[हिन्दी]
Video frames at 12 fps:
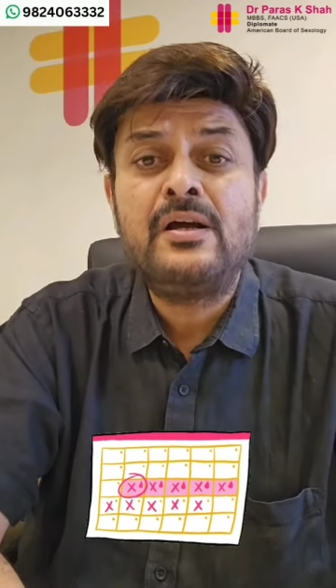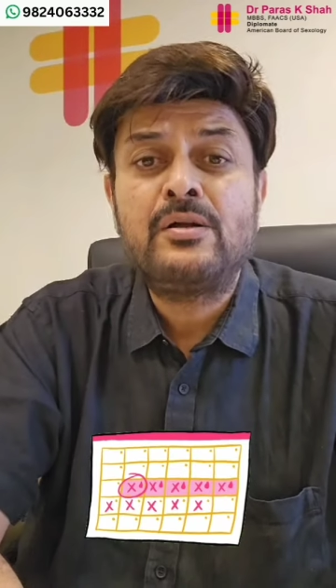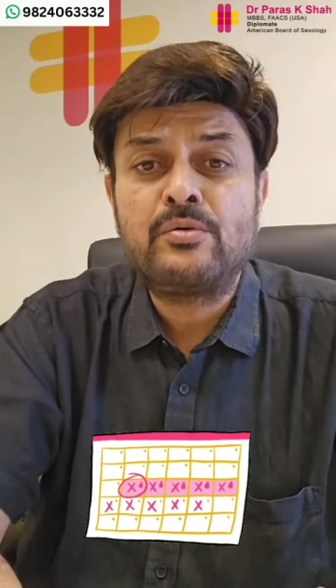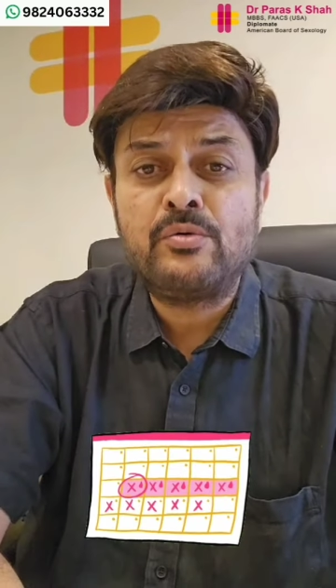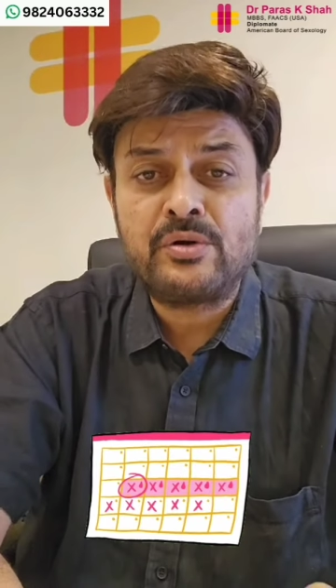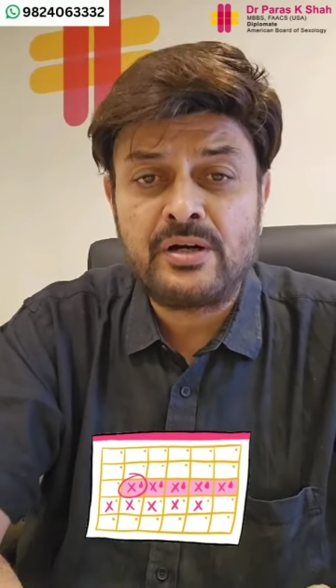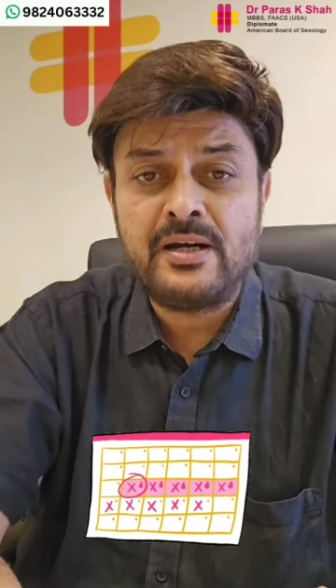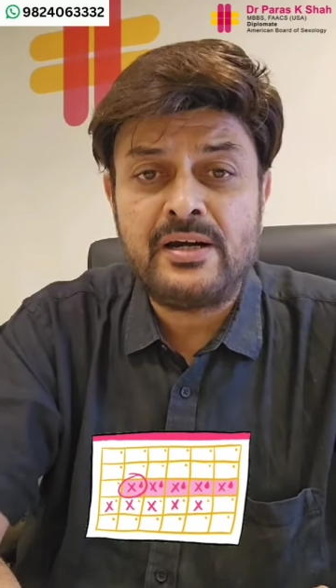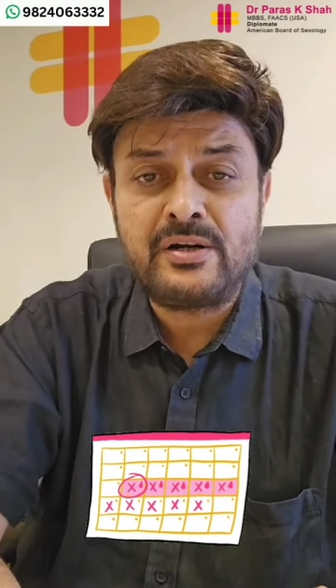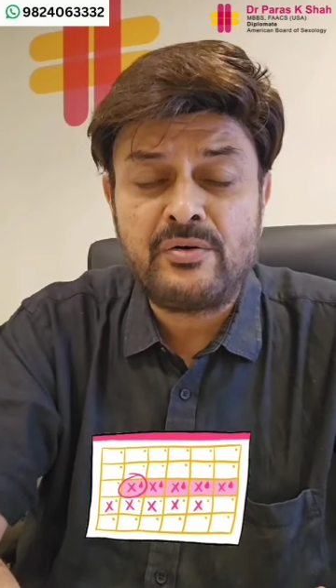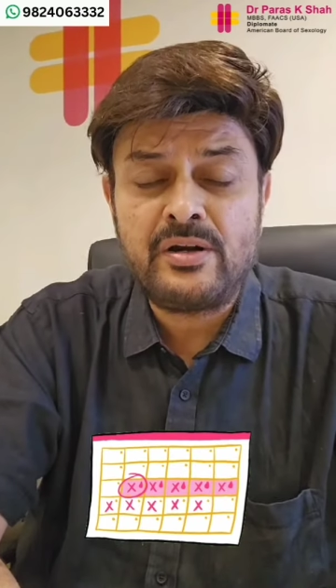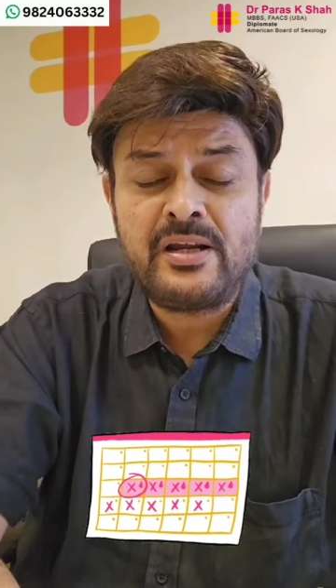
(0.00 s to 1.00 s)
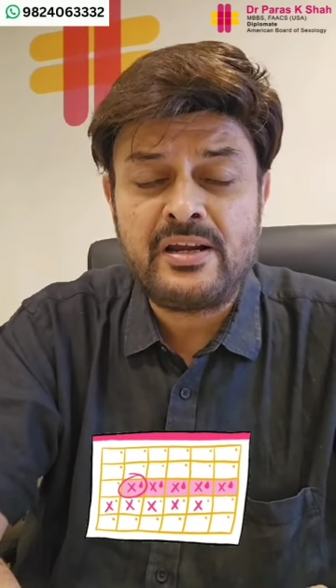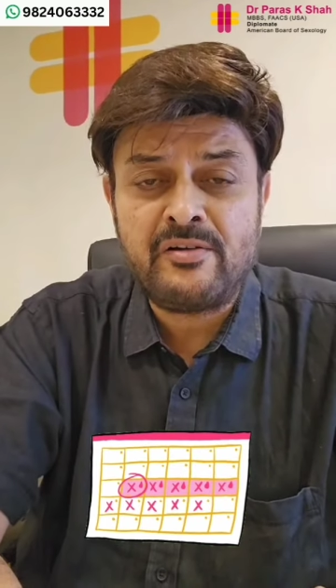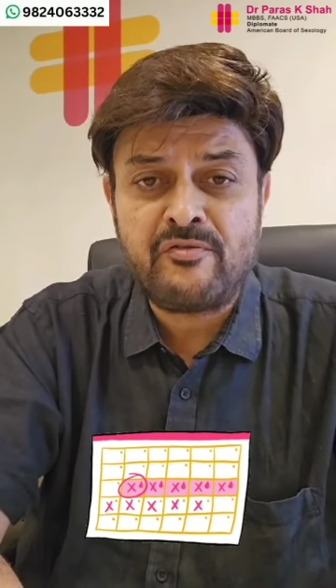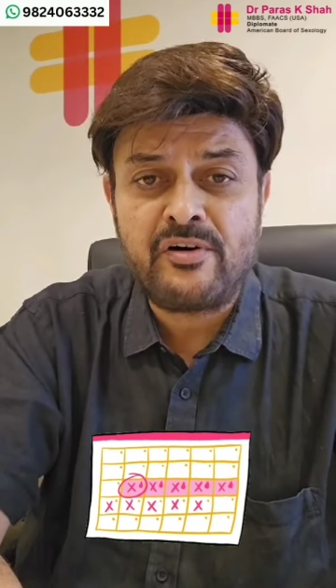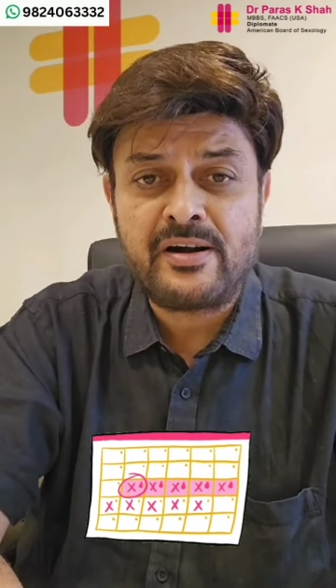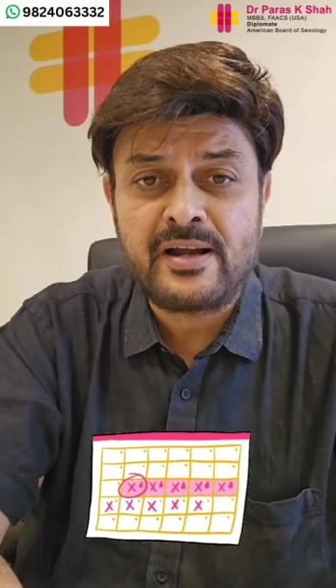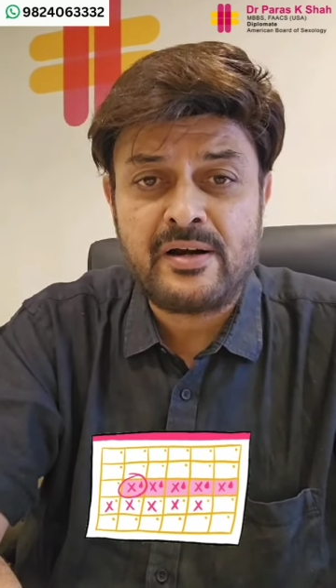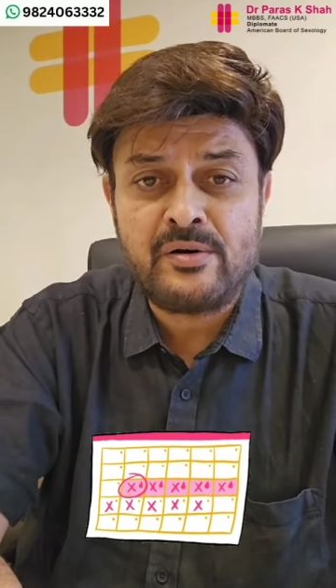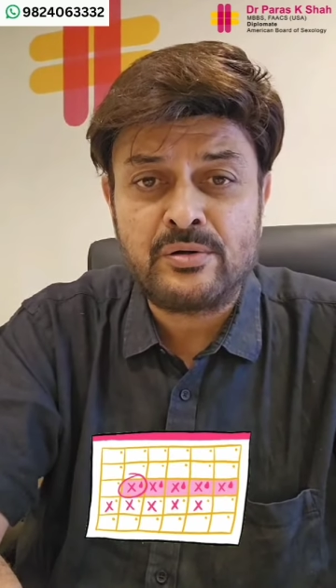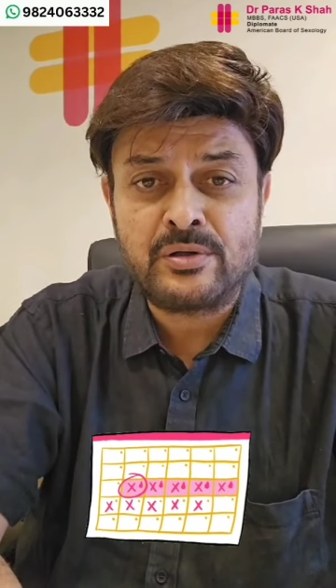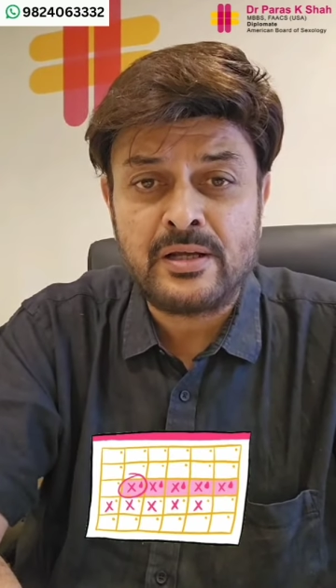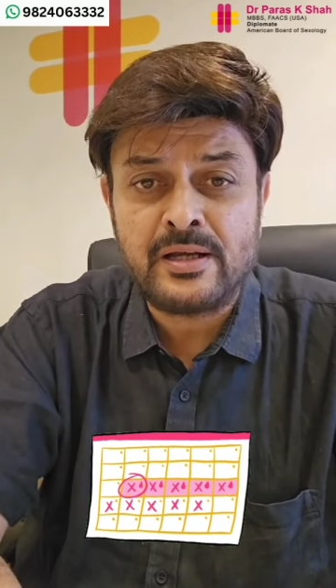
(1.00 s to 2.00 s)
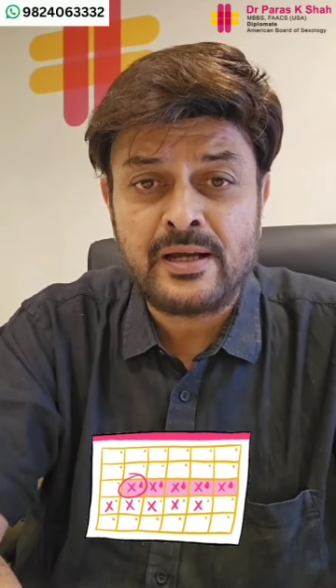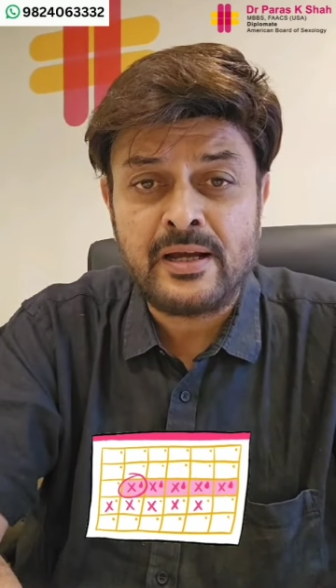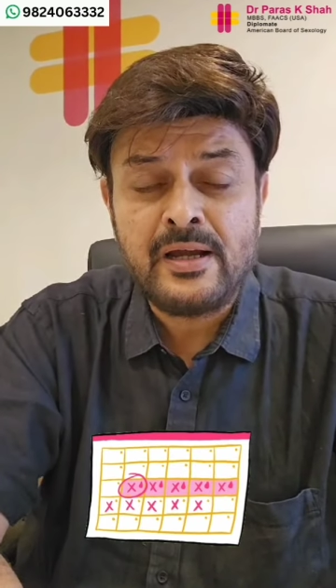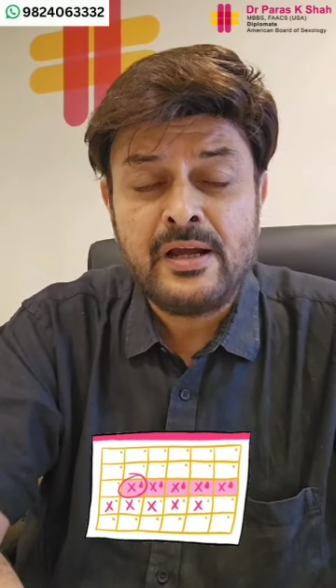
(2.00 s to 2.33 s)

तो वो रिलेटिवली इनफर्टाइल होते हैं